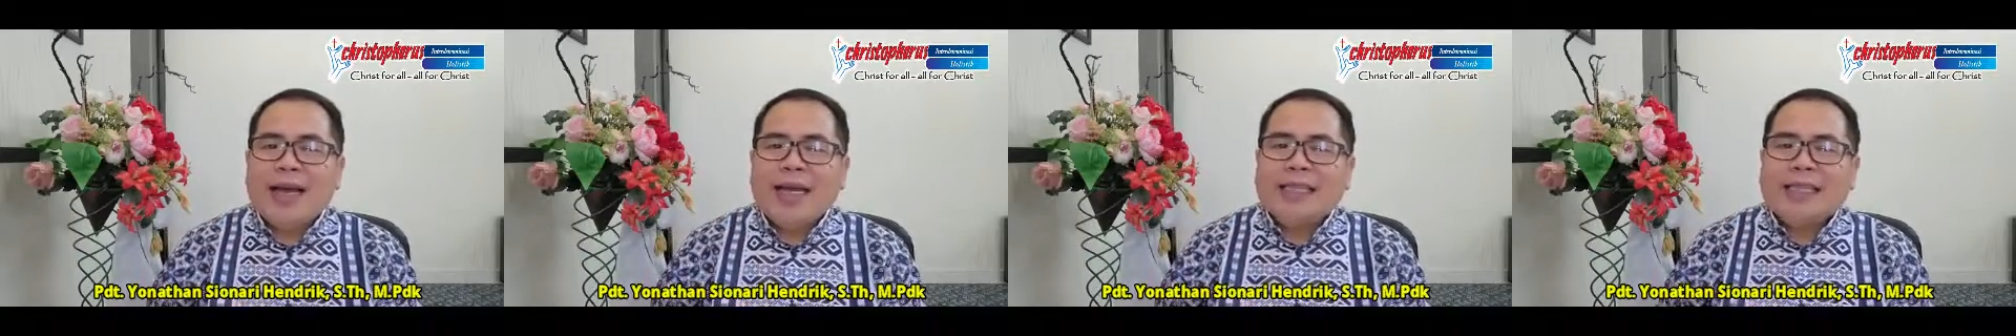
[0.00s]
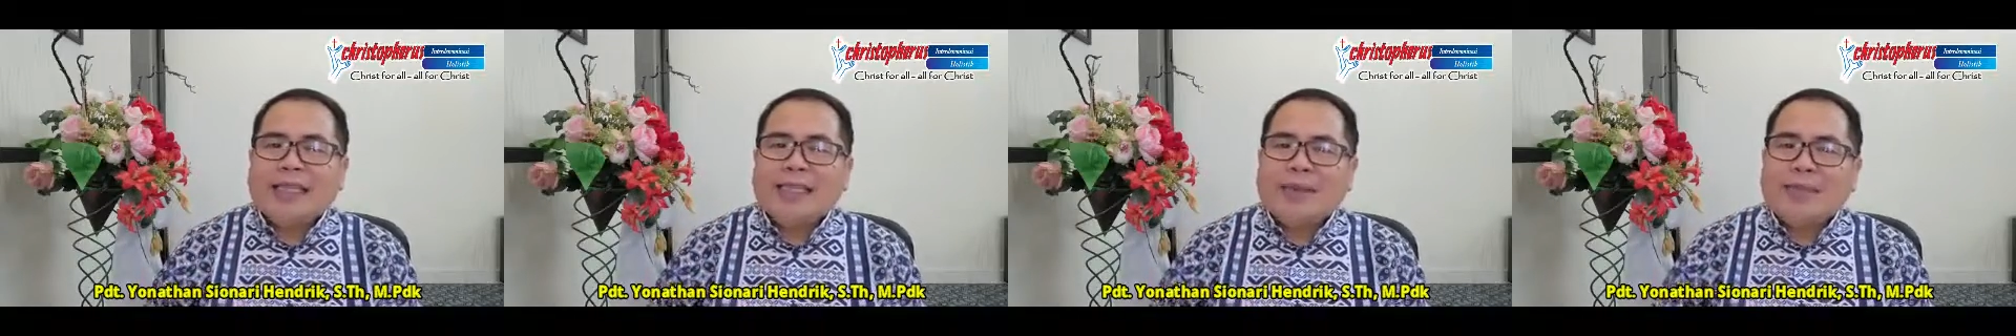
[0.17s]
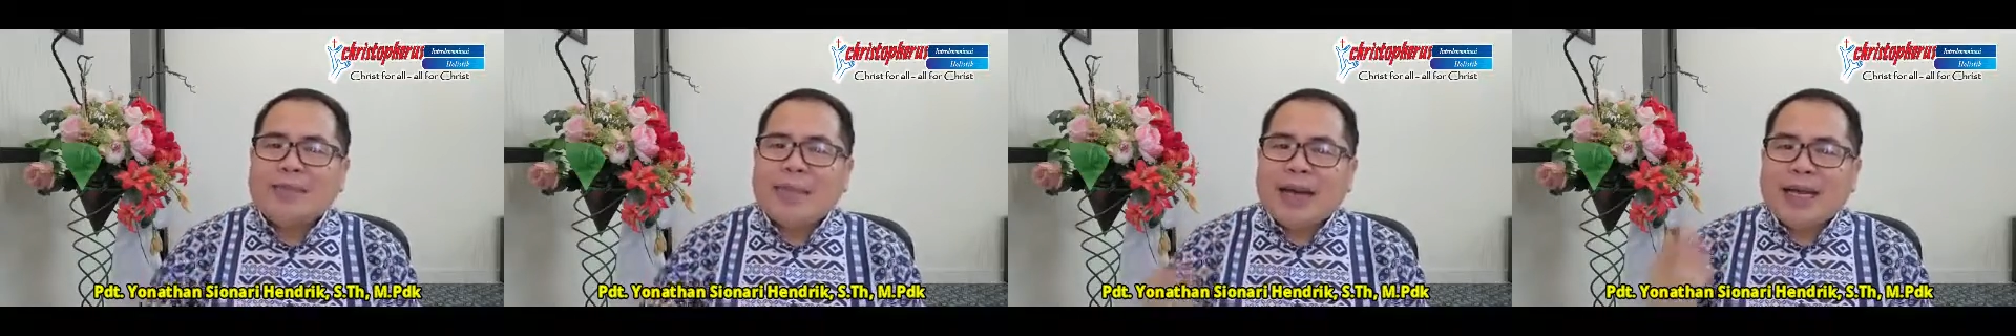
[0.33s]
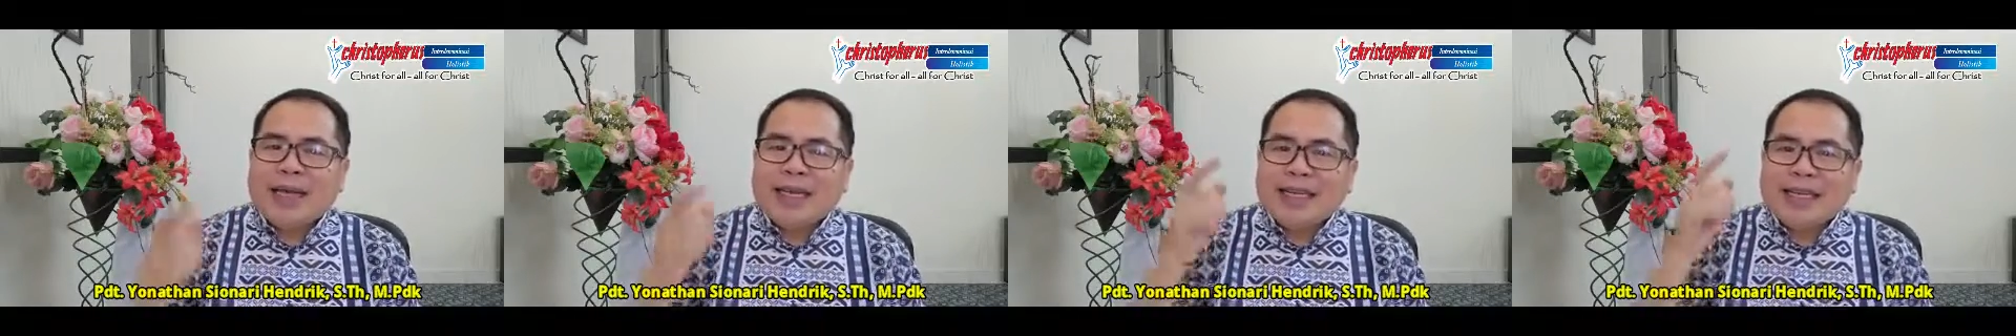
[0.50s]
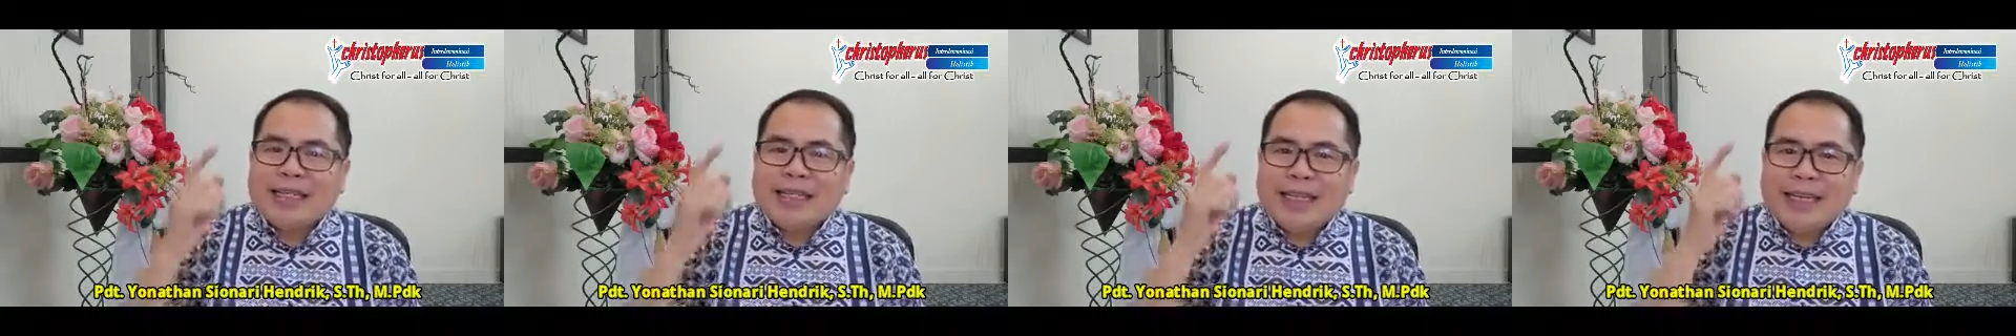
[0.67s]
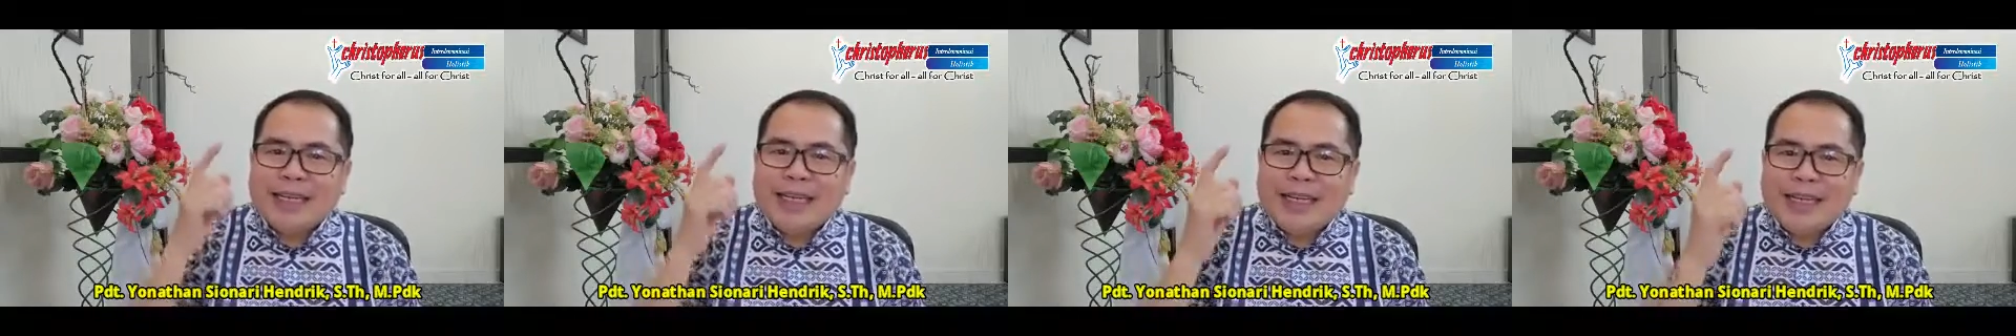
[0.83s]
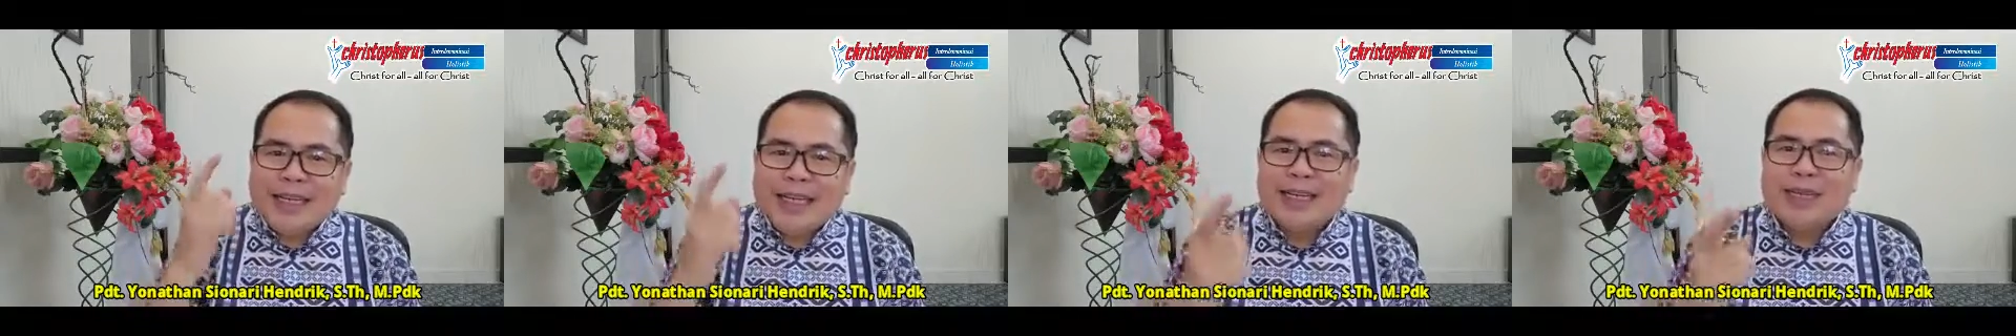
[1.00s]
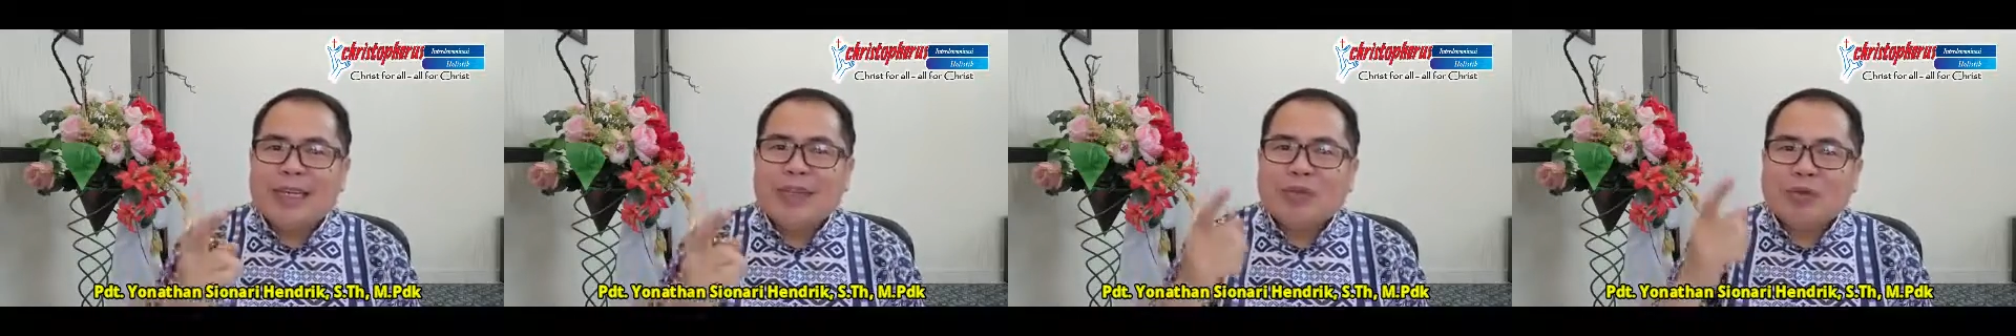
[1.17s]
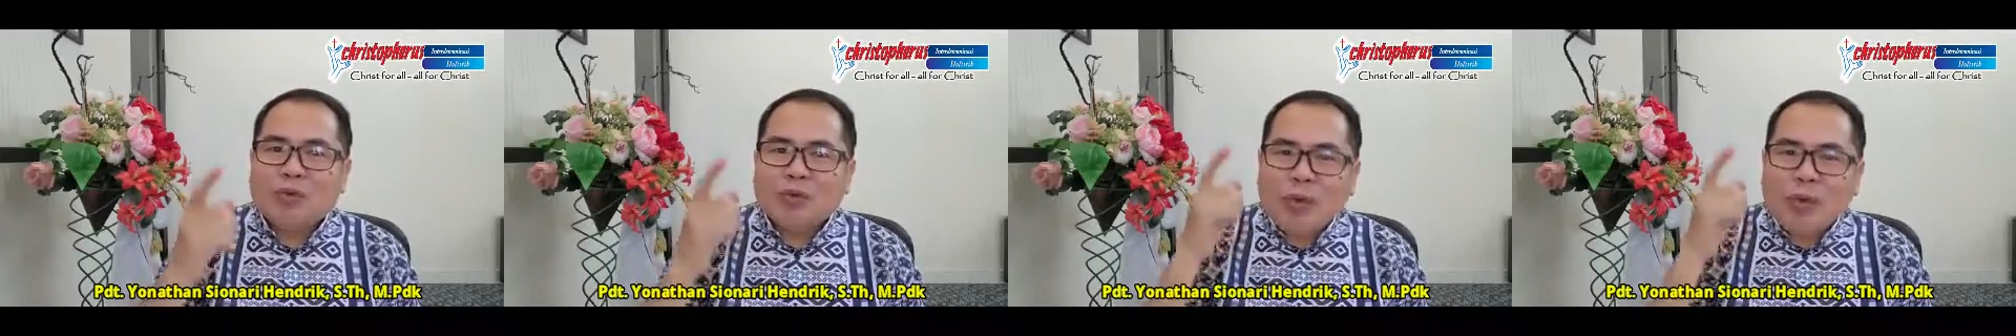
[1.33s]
semakin sedikit